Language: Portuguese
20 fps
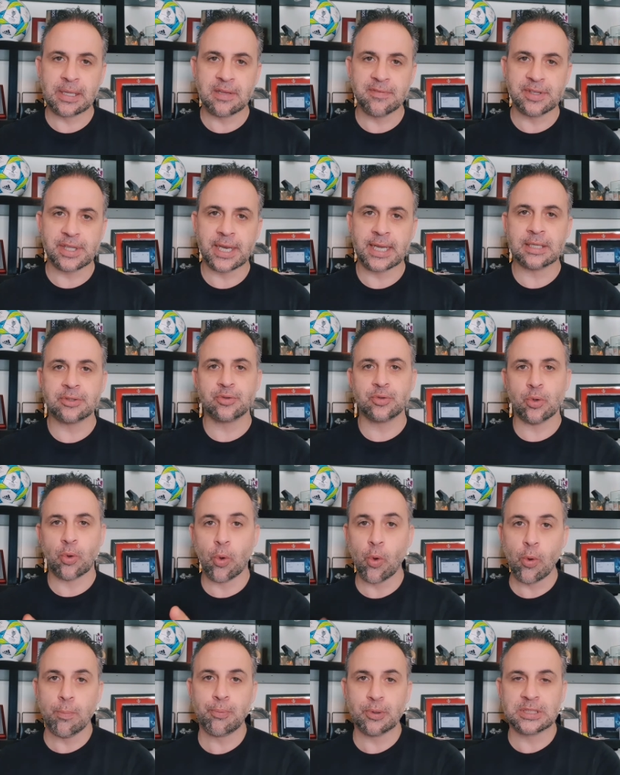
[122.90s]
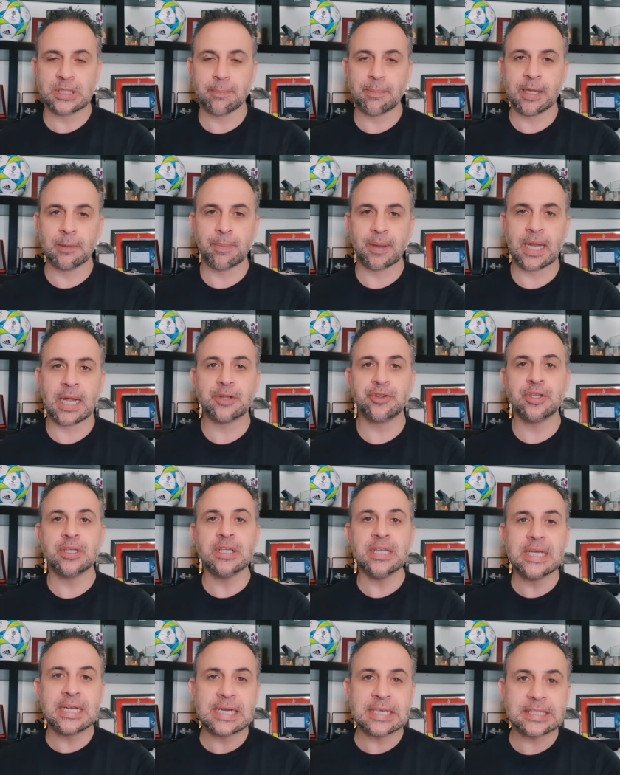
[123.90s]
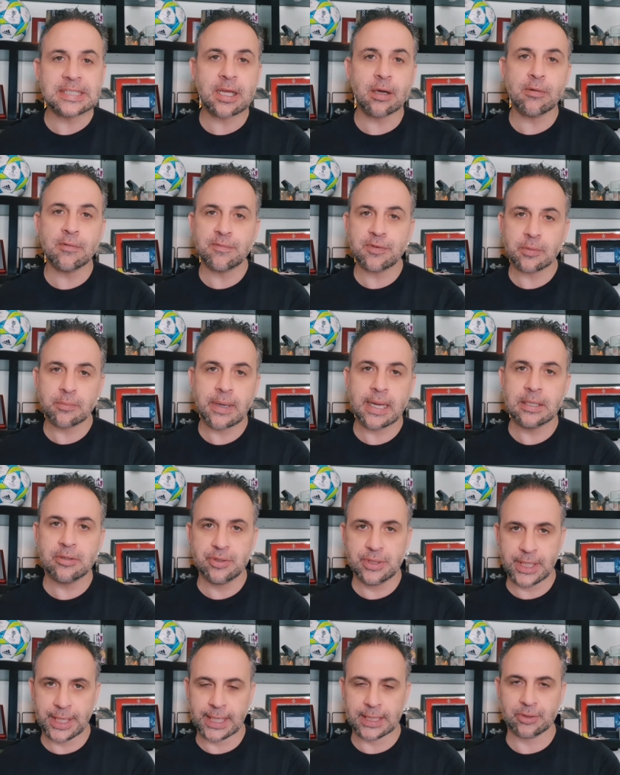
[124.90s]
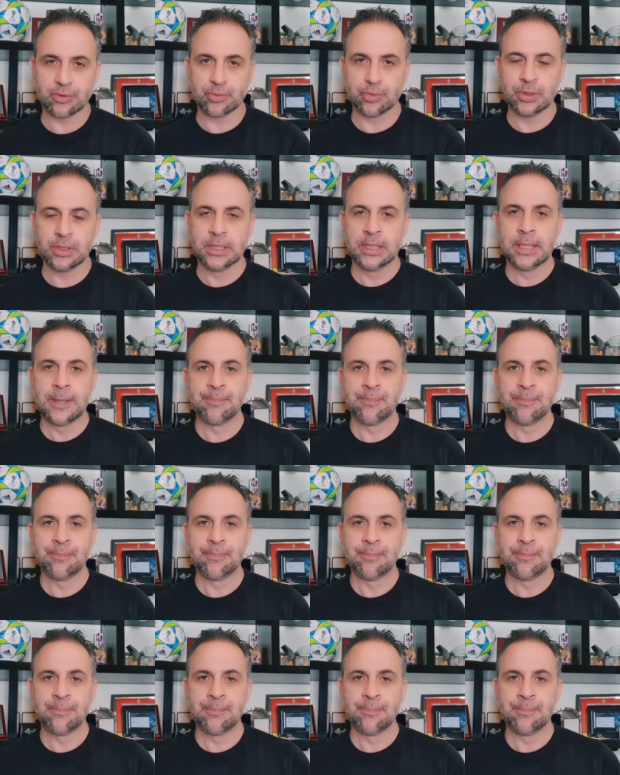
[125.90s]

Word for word: livre direto ou pontapé de penalti e cartão vermelho direto.